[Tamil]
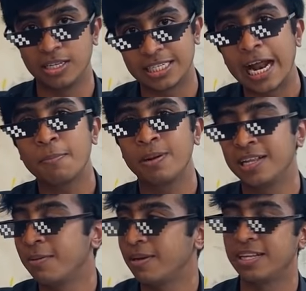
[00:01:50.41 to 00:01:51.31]
ஸ்டார்ட்
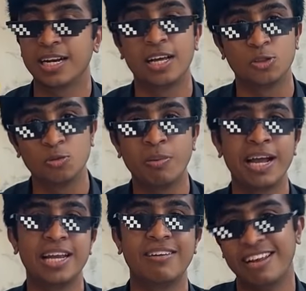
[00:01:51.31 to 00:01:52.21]
பண்ணதே பார்த்தீங்கன்னா
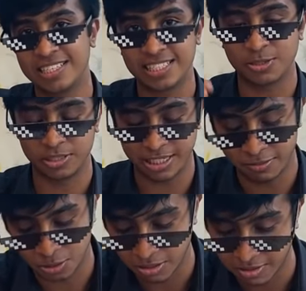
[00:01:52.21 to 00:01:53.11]
துபாயில் வேலை செஞ்ச ஒரு
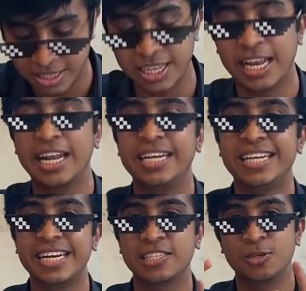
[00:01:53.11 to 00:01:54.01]
செஃப் ஸோ அவர் வந்து நல்லா
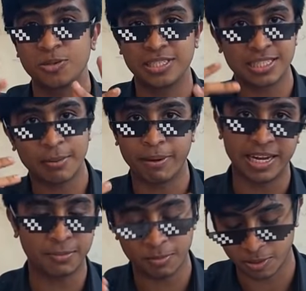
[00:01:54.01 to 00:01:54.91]
இன்டர்நேஷனல் குசின்ஸ்லாம்
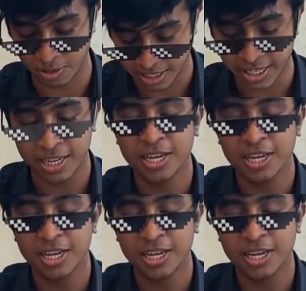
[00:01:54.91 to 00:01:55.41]
பயங்கரமாக பண்ணுவார்